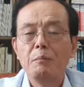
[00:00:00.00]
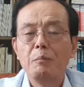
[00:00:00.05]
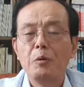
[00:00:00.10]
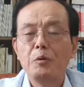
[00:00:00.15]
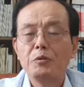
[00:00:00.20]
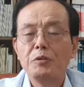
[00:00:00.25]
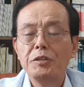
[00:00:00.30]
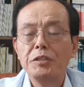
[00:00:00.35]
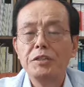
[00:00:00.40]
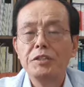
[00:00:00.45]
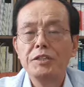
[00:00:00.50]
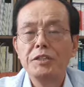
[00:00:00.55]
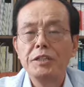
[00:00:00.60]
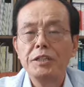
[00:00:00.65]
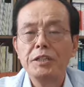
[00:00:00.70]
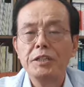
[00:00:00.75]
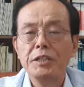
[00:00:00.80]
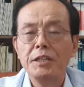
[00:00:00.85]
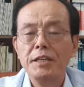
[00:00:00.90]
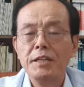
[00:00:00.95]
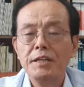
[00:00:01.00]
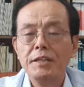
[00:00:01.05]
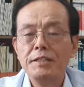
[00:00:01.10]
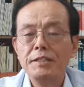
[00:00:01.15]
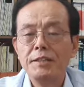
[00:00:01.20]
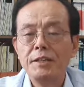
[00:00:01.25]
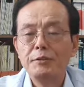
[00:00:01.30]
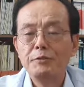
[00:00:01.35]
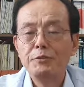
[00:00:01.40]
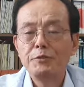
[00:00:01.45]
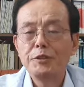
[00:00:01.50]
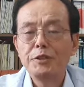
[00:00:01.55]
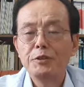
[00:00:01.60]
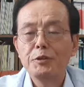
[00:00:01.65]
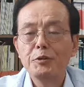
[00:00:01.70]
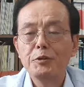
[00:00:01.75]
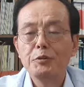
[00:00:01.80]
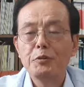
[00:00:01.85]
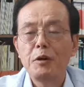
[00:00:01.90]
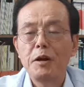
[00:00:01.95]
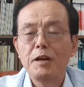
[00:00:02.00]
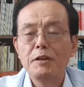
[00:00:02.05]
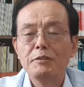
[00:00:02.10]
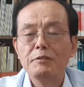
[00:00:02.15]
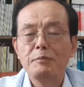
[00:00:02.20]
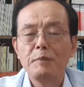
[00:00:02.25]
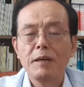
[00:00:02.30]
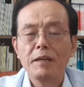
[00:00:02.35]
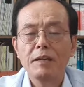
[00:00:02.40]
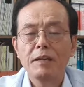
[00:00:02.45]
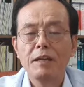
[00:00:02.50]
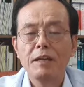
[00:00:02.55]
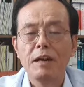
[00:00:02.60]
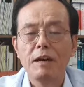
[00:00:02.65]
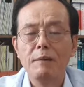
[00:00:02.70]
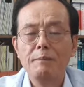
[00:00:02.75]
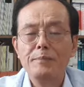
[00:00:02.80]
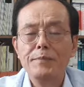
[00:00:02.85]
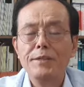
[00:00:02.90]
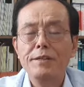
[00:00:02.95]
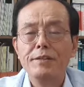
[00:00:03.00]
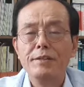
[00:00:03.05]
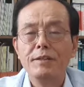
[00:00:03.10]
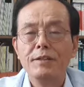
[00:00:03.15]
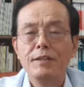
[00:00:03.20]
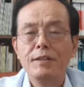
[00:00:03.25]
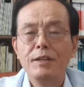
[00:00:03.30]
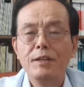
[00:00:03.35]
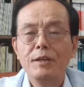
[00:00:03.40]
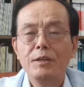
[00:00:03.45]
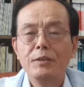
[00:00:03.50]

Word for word: 모든 것이 제주시로 통할 수밖에 없는